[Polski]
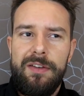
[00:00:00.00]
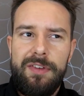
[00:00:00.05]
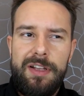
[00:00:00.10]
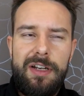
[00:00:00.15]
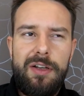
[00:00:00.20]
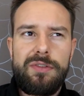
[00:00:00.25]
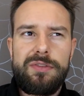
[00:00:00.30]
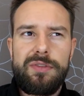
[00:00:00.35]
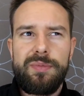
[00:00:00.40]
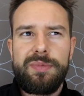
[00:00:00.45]

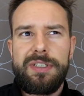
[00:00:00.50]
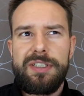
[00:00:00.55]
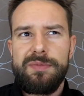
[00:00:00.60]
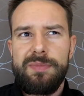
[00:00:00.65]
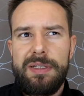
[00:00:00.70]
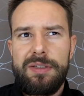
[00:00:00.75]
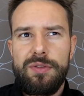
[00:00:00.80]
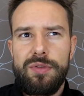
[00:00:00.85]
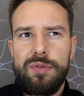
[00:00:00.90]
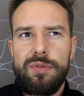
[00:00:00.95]
Wiele osób też
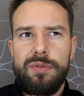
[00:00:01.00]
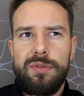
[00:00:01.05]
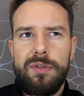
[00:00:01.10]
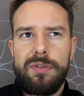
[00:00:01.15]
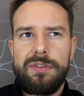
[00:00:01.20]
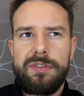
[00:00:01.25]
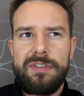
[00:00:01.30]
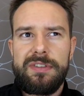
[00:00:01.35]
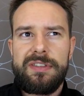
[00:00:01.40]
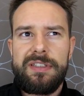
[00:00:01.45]
ma
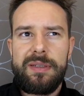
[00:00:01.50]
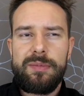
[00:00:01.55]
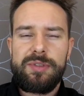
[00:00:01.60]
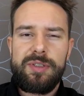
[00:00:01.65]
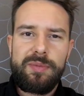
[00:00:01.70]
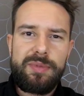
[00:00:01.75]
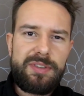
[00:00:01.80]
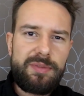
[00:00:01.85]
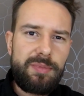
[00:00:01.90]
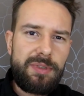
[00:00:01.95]
trudność z tym,
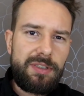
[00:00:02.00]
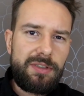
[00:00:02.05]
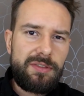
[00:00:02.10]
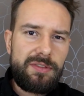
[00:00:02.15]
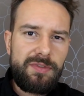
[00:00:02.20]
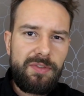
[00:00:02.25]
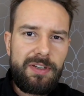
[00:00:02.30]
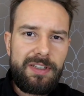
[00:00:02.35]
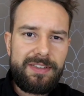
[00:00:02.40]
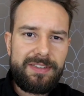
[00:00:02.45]
żeby zmienić
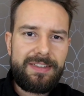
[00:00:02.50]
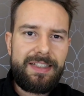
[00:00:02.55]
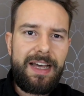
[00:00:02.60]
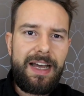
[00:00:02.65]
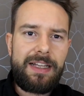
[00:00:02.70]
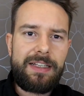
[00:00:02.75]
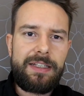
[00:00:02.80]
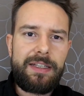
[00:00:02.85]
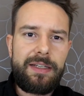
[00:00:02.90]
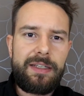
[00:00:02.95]
swoje
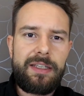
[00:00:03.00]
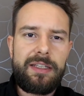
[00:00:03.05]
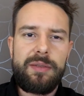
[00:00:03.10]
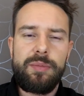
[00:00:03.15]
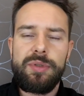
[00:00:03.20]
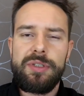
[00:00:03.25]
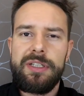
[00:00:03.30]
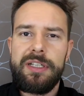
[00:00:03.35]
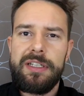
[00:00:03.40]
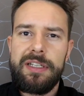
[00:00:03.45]
zdanie. Kiedy
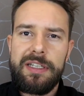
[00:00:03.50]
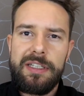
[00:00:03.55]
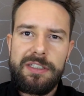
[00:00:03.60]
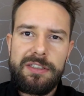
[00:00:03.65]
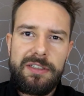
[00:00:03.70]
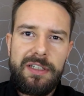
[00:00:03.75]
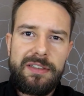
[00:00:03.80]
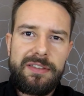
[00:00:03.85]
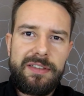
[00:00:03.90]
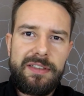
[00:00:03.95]
podjęli
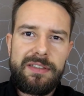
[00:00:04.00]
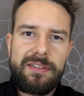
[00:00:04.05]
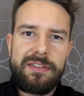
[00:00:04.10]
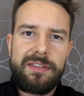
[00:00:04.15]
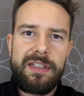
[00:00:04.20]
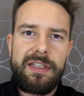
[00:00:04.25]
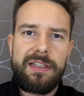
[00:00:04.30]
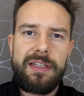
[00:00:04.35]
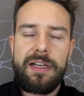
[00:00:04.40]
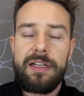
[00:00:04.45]
jakieś
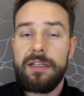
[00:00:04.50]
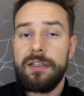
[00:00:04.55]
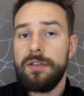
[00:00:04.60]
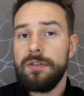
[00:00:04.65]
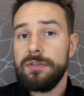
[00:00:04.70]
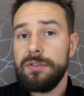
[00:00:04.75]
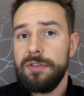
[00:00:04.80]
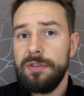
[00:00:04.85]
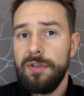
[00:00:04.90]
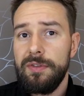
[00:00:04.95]
decyzje, nagle
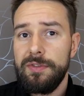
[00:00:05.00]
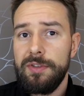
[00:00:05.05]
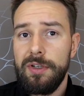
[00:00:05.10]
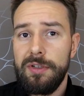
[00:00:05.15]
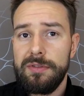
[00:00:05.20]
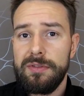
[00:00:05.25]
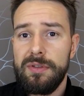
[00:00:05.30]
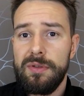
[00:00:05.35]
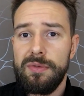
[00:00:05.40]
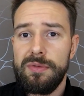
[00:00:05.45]
doszli do
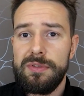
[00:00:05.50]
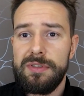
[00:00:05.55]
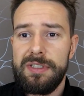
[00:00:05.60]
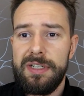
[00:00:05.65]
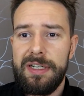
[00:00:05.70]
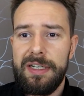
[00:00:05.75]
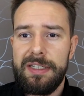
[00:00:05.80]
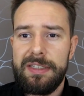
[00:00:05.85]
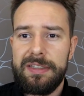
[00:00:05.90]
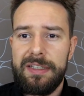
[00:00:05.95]
wniosku,
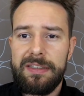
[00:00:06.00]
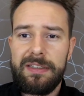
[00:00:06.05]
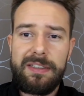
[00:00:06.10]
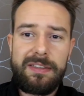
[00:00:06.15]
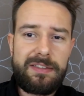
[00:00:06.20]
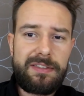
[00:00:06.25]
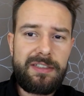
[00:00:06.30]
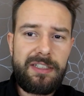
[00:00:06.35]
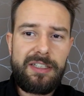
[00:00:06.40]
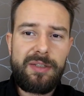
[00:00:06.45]
że ta
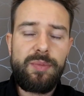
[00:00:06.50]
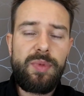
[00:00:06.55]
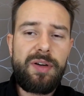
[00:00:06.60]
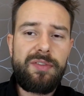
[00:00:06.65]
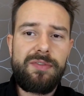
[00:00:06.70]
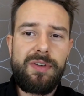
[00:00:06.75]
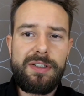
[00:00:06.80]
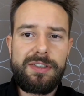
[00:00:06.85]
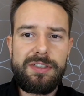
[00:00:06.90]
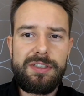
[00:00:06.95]
decyzja nie
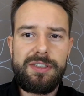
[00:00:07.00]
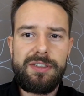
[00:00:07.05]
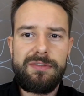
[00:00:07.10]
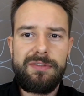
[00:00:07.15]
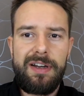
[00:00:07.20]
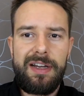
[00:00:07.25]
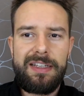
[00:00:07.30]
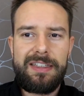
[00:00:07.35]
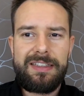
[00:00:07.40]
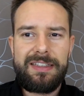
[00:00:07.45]
była
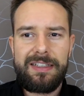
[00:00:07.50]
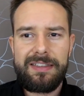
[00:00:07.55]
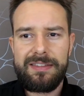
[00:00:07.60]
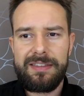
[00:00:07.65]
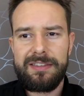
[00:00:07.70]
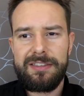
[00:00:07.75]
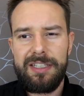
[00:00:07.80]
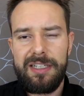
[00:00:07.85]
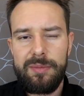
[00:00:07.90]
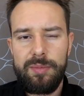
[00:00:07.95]
właściwa i
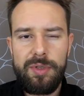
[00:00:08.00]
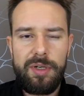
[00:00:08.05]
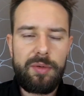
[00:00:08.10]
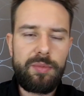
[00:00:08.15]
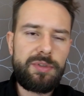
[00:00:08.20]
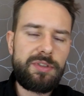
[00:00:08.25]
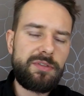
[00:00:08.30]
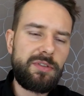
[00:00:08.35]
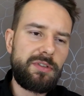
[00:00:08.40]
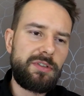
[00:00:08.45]
teraz chcieliby
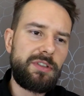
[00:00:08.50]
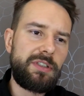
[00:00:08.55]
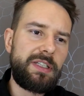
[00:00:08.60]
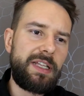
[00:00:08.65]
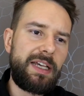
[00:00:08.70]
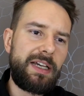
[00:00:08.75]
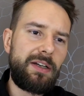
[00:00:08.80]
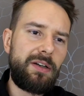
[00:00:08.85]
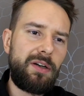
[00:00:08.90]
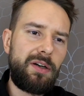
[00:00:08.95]
robić coś
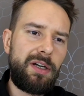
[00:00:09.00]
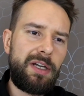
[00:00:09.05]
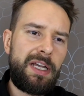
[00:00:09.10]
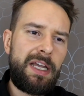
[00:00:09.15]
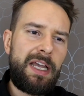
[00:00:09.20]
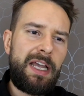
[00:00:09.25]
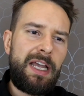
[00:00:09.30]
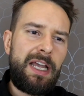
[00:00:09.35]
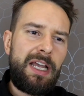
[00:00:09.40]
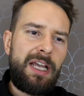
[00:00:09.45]
innego,
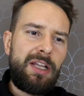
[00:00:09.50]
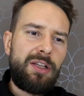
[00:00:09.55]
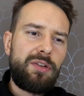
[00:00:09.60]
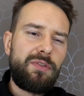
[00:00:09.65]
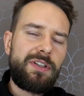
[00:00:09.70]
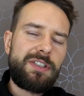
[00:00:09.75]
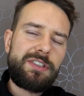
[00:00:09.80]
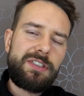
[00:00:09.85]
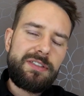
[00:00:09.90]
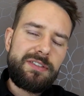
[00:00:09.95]

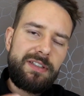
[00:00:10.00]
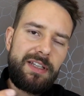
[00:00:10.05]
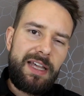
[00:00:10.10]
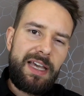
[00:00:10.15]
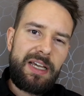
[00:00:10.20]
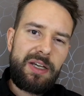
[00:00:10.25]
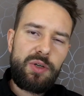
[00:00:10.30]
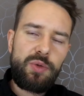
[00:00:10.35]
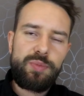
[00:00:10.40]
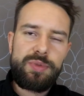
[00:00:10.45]
to właśnie z
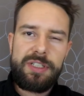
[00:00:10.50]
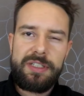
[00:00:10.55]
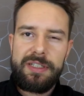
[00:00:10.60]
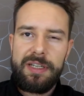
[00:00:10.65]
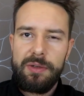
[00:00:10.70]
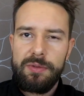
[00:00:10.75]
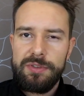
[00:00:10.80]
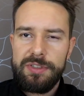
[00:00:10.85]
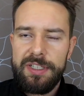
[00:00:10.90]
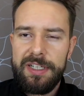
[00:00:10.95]
lęku przed
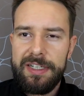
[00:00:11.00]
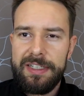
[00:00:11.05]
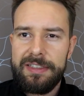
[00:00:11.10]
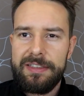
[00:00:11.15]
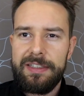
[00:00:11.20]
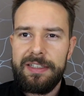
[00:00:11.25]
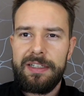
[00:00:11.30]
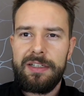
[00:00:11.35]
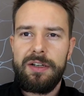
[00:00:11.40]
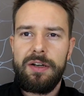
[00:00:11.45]
jakąś
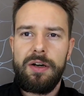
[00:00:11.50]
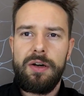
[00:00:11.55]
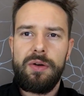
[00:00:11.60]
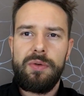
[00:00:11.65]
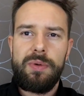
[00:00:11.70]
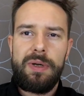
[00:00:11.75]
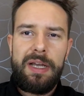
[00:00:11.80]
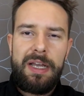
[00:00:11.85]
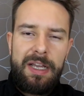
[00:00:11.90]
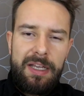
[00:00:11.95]

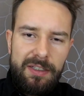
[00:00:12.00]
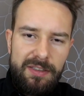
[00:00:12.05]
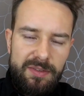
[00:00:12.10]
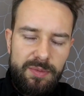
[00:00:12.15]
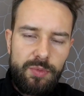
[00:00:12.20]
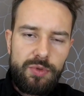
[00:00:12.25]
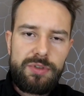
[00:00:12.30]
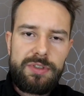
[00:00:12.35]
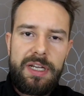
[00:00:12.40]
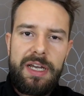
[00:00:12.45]
krytyką
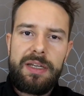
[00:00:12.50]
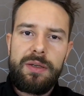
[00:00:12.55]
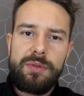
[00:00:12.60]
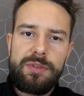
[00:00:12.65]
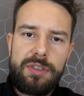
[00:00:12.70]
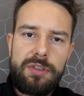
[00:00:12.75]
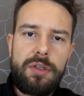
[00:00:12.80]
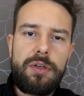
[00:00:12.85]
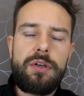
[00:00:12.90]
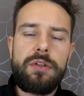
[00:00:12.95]
zmuszają
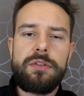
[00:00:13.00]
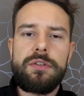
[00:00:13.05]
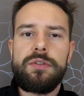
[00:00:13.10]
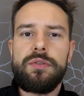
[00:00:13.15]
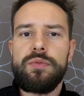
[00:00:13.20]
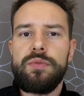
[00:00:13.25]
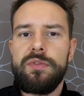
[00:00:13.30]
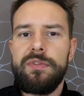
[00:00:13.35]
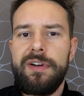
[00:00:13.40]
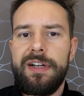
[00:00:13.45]
się do
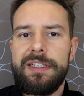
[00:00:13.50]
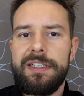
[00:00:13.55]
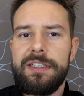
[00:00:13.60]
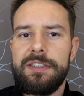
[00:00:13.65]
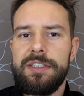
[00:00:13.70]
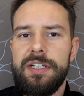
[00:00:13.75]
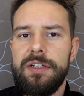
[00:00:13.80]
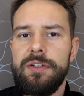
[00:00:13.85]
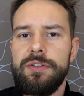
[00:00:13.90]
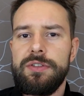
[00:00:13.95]
kontynuowania
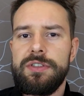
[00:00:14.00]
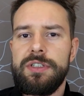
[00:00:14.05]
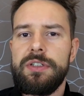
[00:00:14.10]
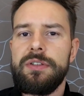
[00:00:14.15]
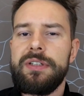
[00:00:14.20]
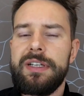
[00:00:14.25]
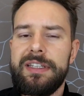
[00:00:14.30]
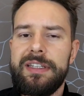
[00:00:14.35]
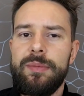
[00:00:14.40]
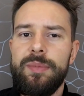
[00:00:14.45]
czegoś,
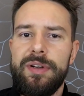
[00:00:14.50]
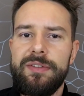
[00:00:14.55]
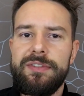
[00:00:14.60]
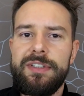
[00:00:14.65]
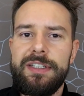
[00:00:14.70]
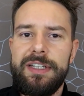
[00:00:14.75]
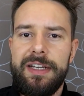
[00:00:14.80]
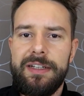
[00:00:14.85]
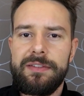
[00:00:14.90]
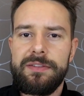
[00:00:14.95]
czego tak
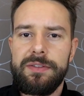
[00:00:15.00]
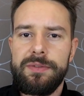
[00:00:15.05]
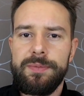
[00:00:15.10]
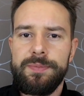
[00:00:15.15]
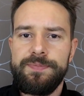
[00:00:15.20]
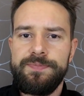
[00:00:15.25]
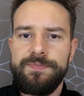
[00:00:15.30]
naprawdę nie chcą.